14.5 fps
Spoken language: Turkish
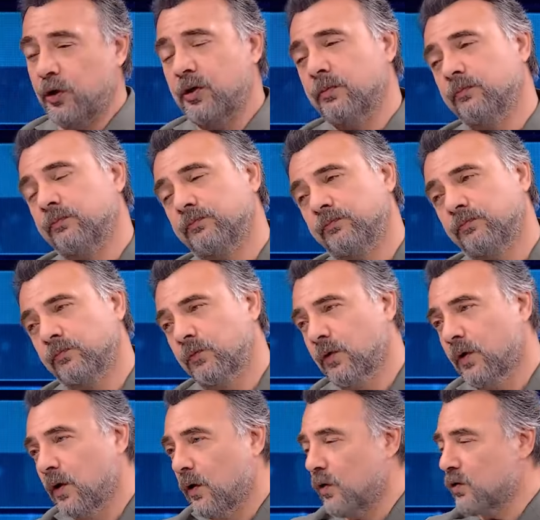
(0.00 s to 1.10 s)
Peki.
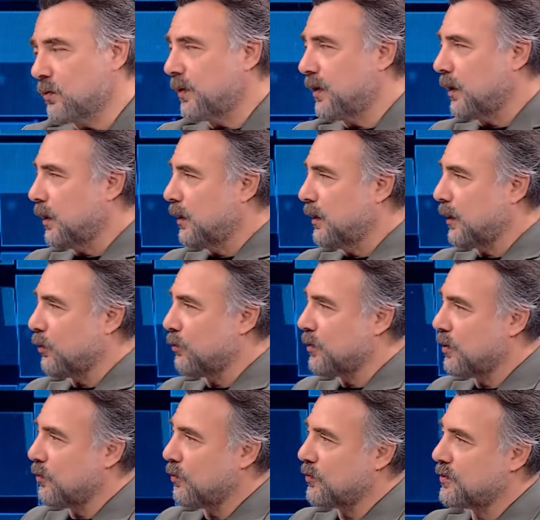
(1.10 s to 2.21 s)
O zaman alanına
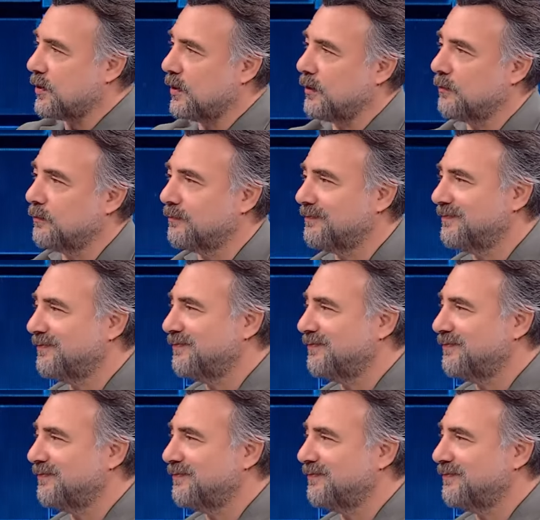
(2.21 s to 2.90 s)
gönderiyoruz. Aynen.